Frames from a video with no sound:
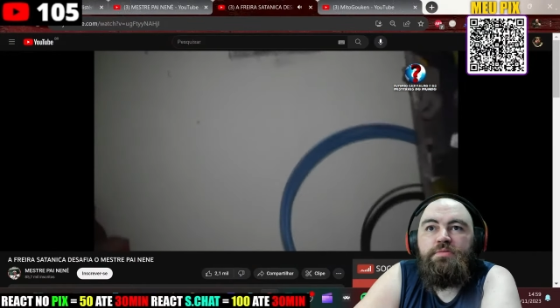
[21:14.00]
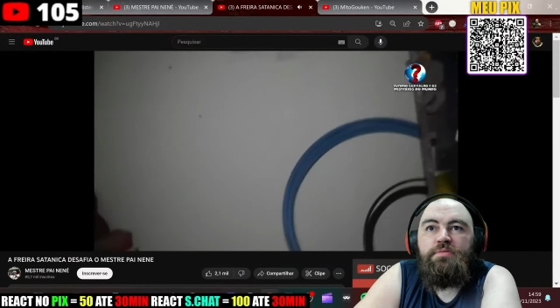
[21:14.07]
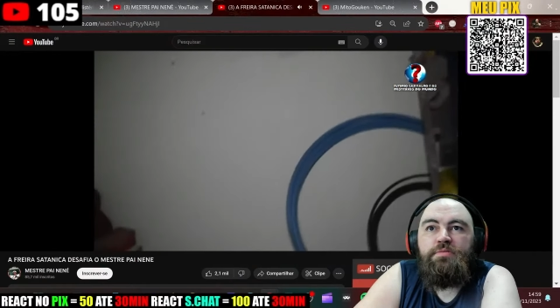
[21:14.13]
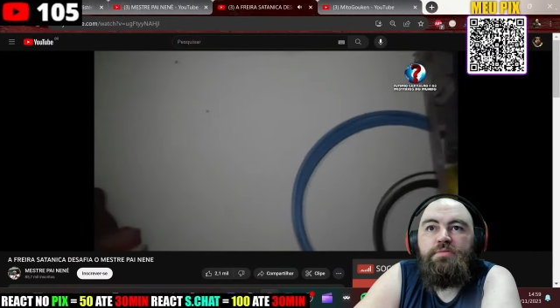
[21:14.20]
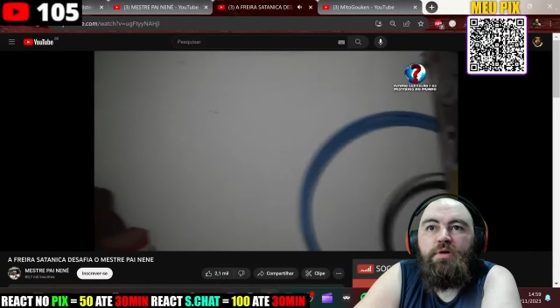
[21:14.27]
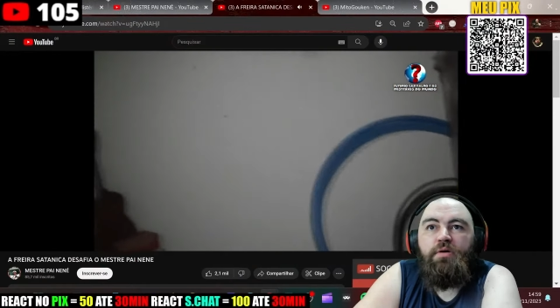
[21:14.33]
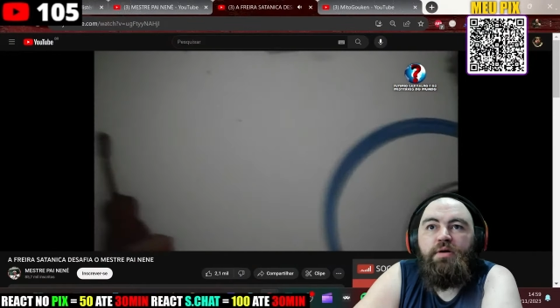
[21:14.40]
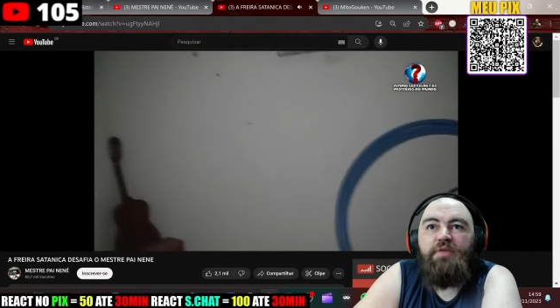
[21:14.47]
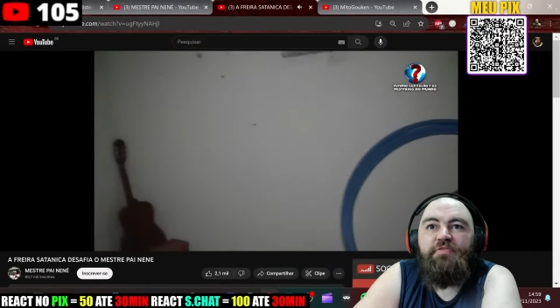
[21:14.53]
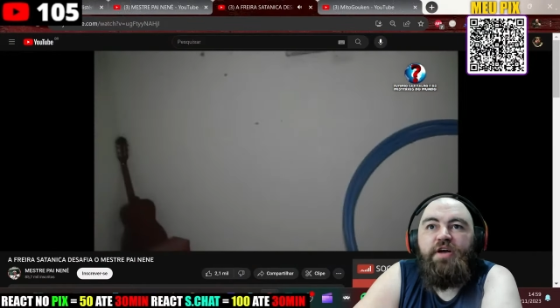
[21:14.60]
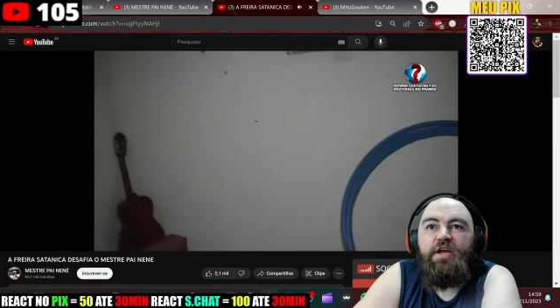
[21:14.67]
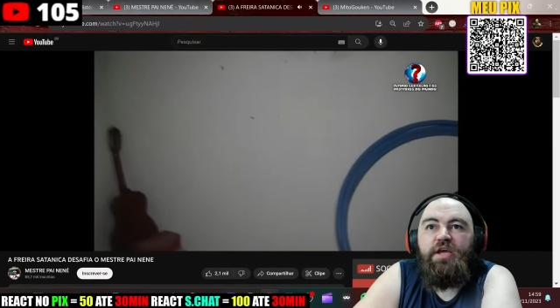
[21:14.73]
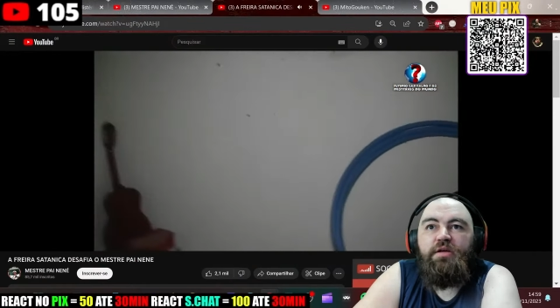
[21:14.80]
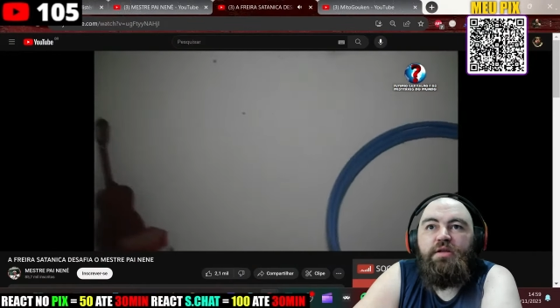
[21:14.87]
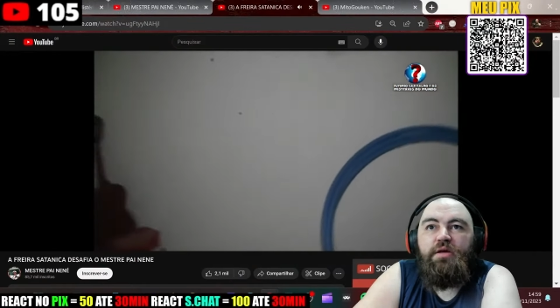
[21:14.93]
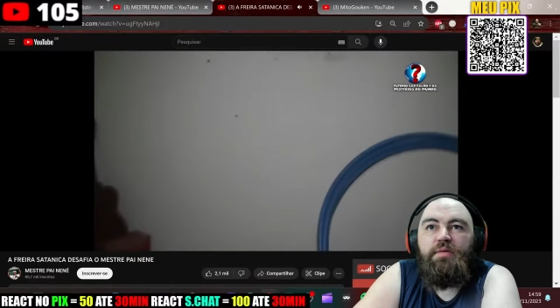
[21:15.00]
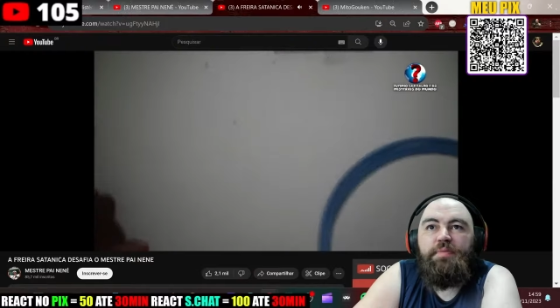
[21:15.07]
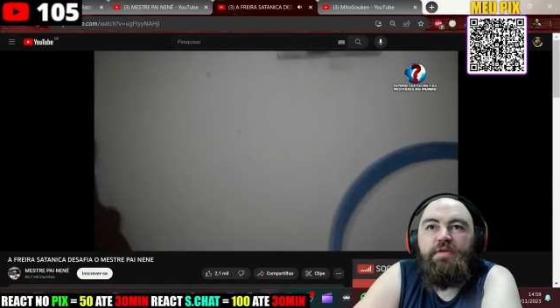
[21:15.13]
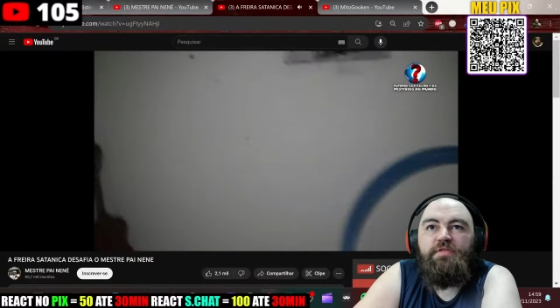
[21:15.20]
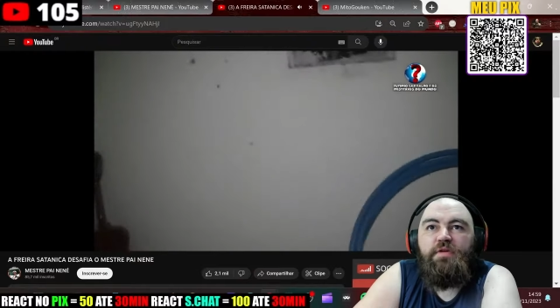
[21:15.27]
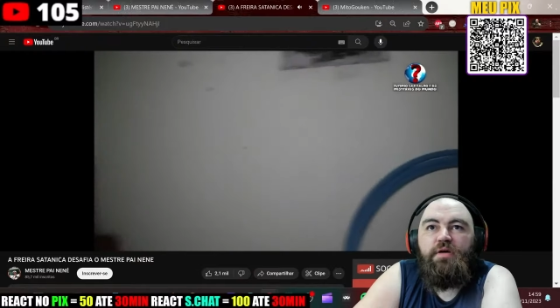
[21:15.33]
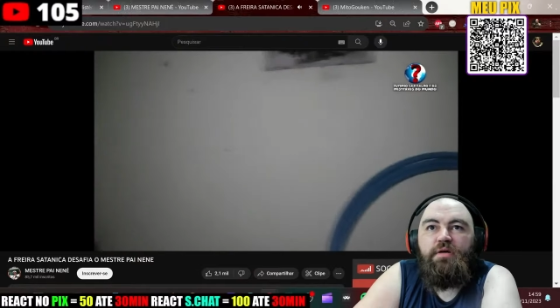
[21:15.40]
Olha o cavaquinho ali,
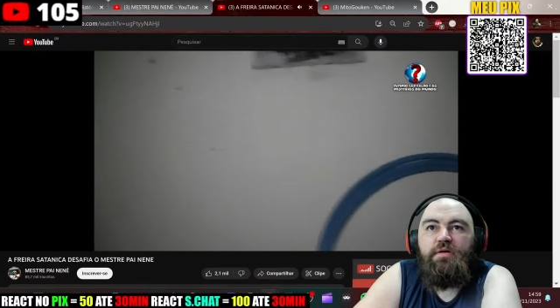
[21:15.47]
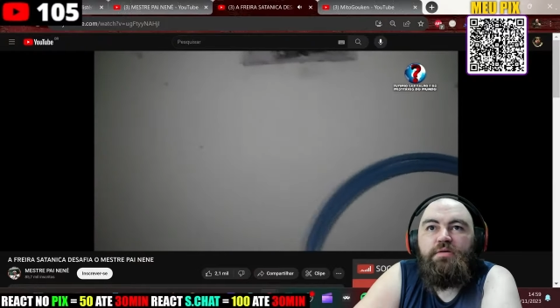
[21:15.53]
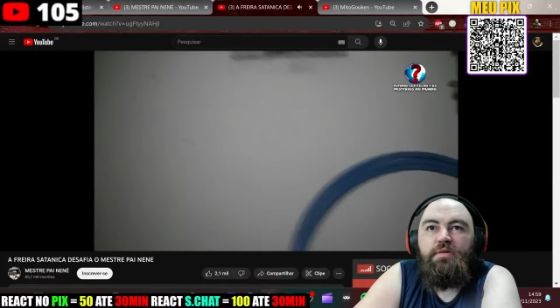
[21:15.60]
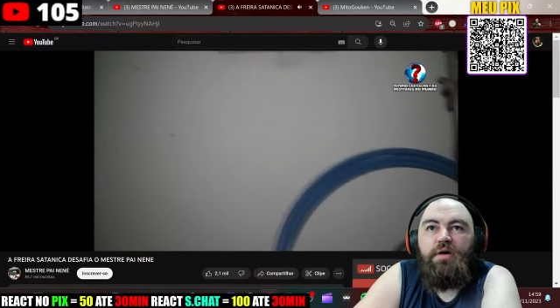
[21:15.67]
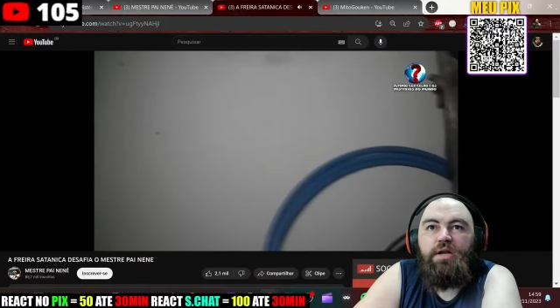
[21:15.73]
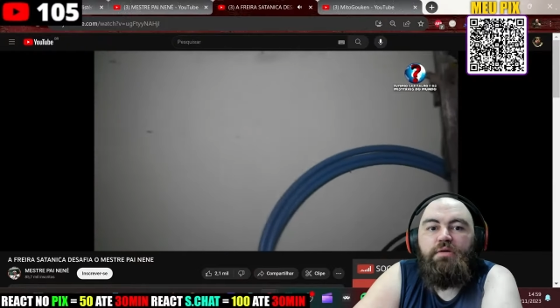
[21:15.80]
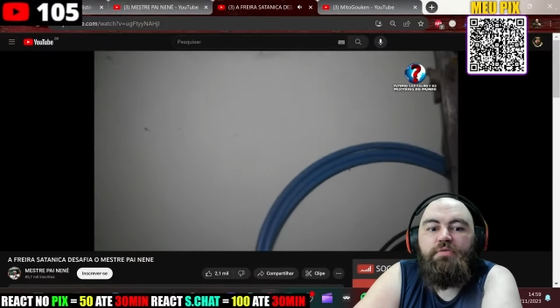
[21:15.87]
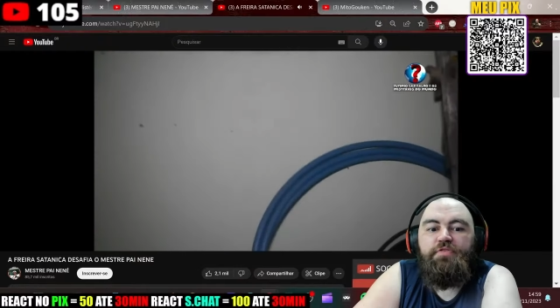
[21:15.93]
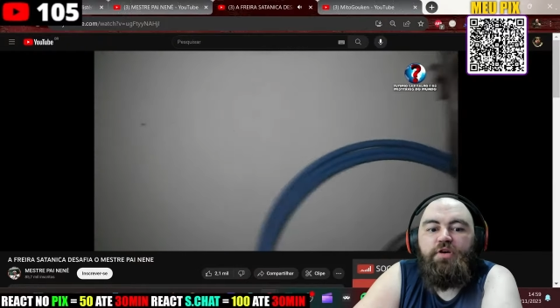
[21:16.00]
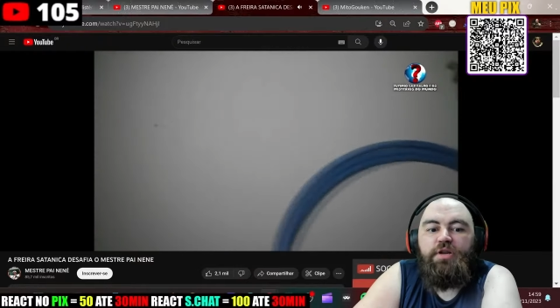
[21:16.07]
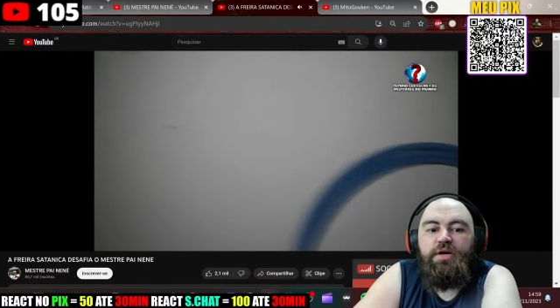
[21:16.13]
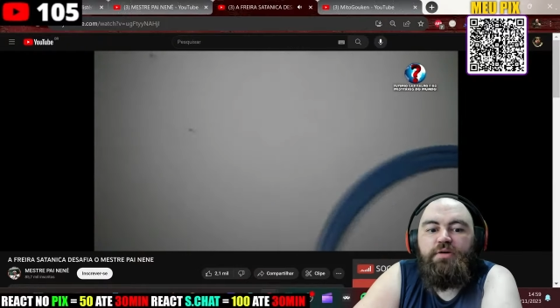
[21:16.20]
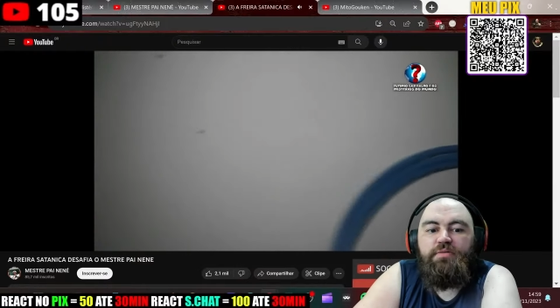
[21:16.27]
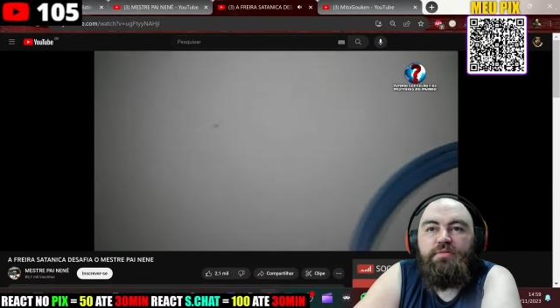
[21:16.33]
rapaz. Ó. Ah, não, o violão.